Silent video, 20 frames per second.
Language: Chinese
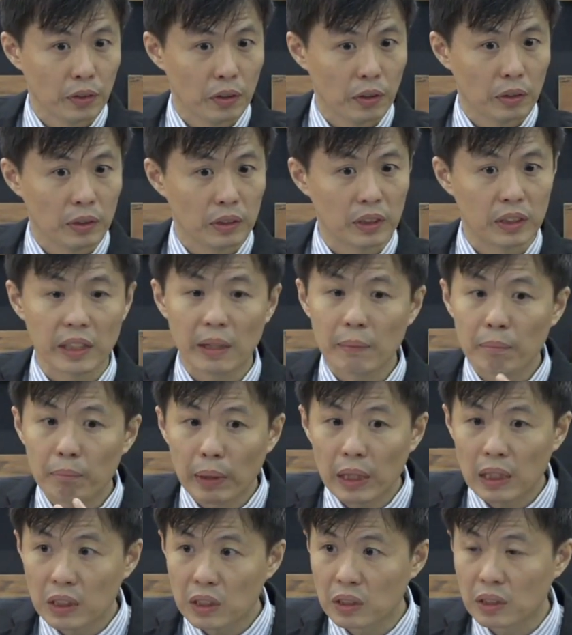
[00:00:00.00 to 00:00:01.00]
谦
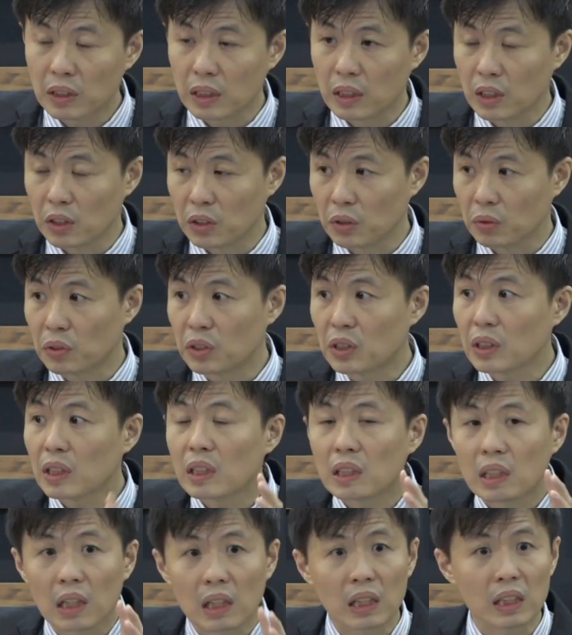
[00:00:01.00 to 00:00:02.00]
卑自己的时候，这个
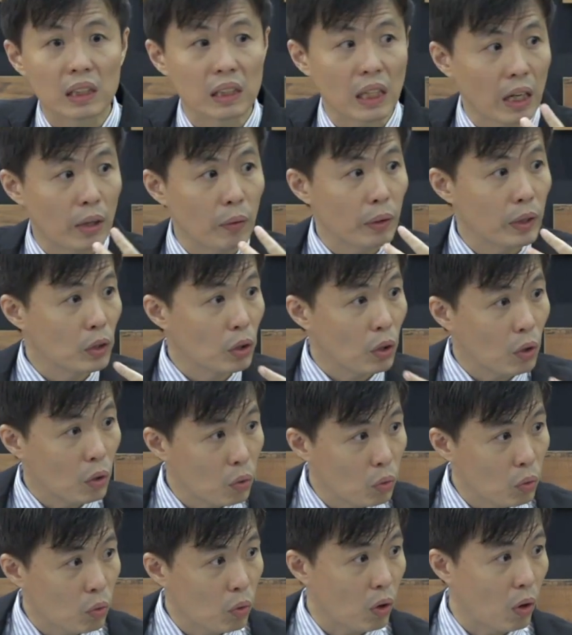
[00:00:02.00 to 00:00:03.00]
能力才会
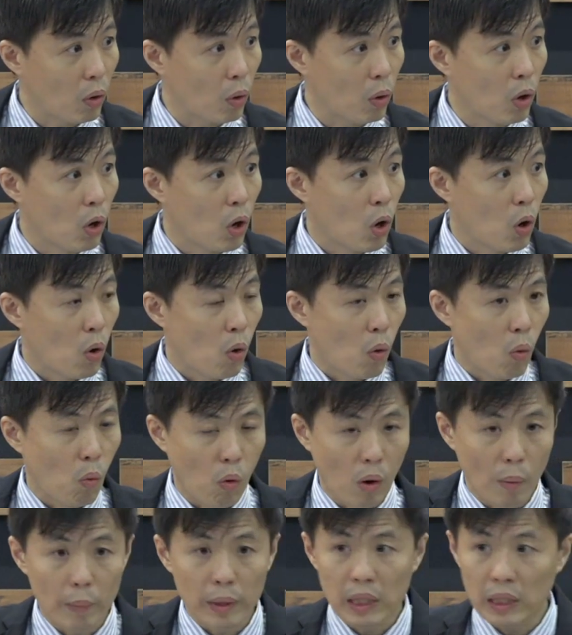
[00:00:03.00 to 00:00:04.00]
透过
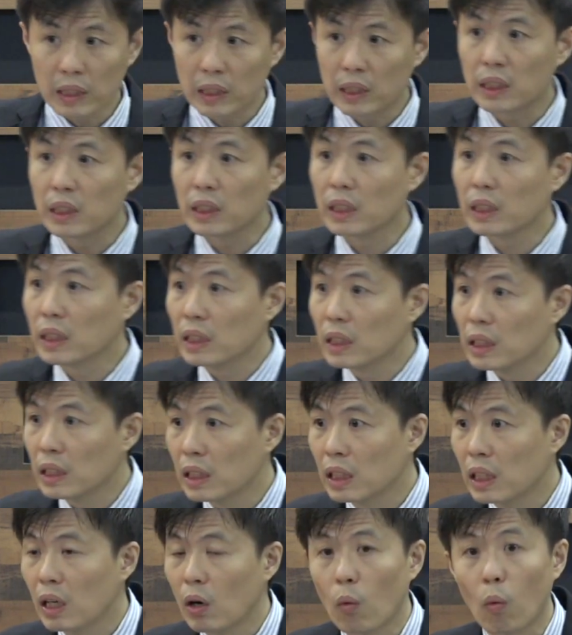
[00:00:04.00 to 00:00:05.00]
我们的心、
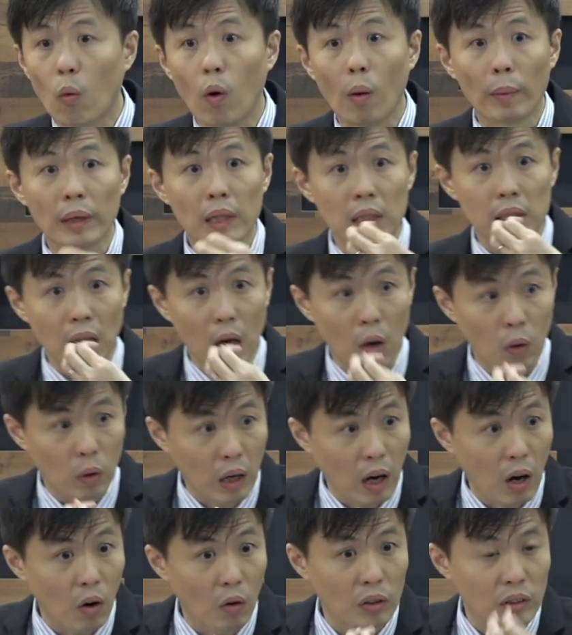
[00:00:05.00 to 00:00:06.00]
我们的祷
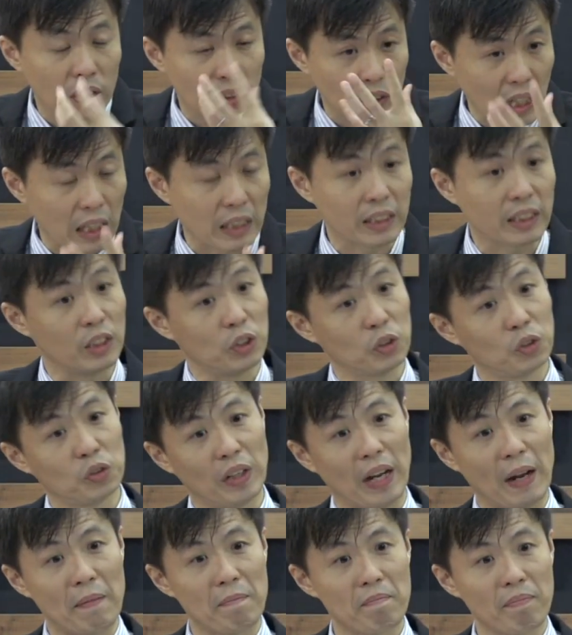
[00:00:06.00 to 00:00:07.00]
告彰显出
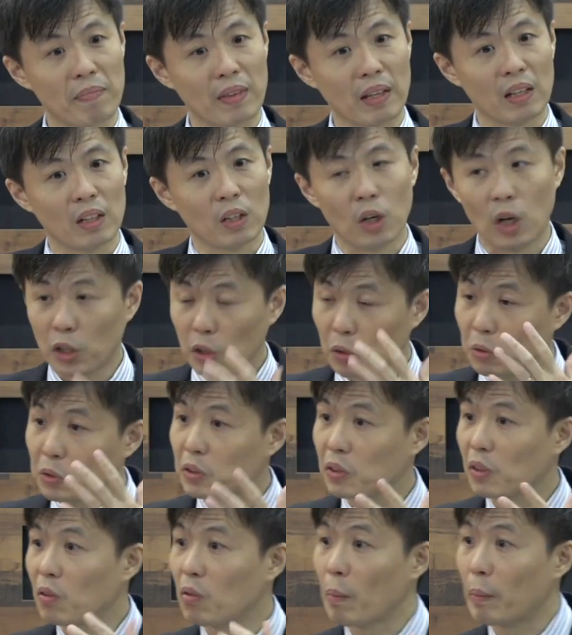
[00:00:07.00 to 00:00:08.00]
来。呃，有
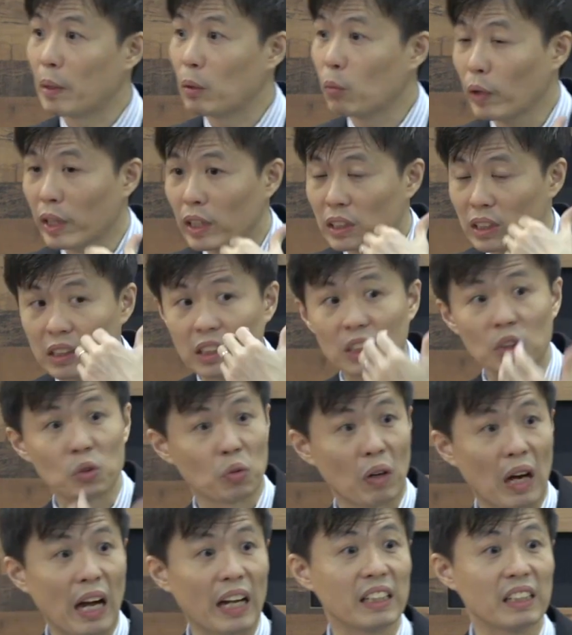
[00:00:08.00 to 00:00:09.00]
时候我们为自己
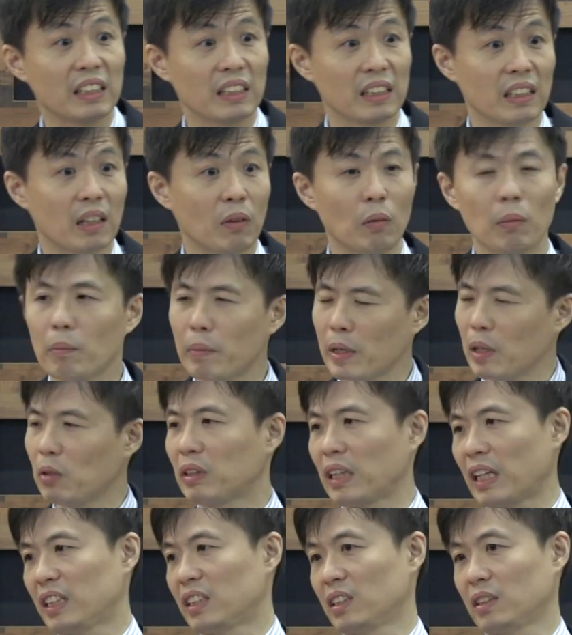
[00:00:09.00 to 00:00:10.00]
所爱的人呢，我们没有
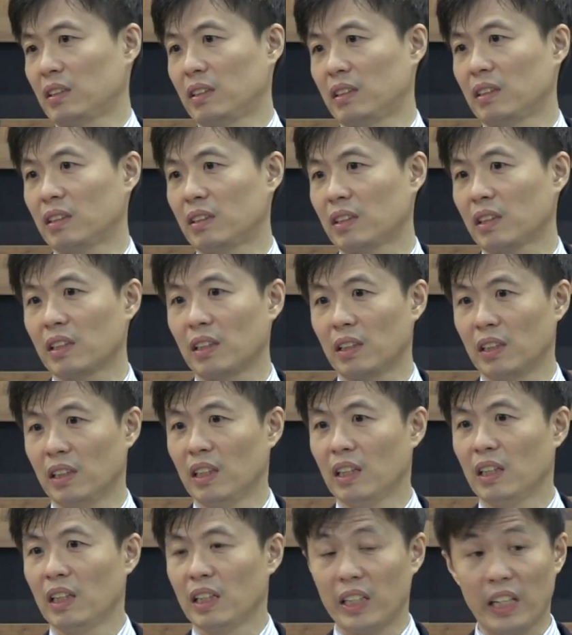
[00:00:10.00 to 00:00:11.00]
带着这个
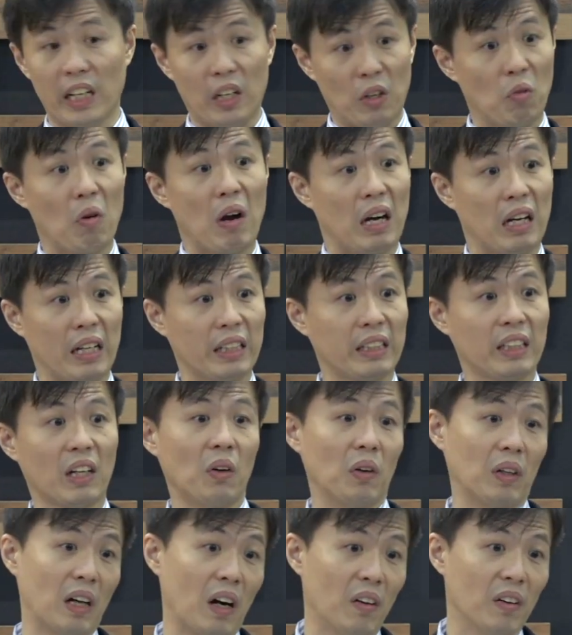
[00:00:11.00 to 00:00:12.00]
眼光来祷
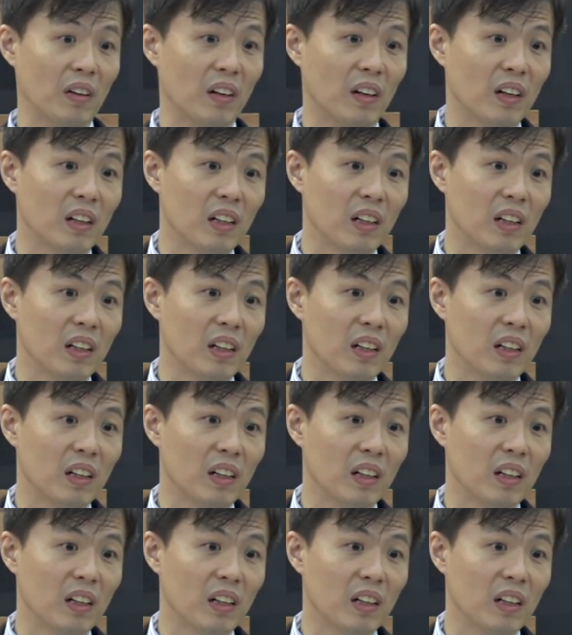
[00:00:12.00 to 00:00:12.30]
告哦，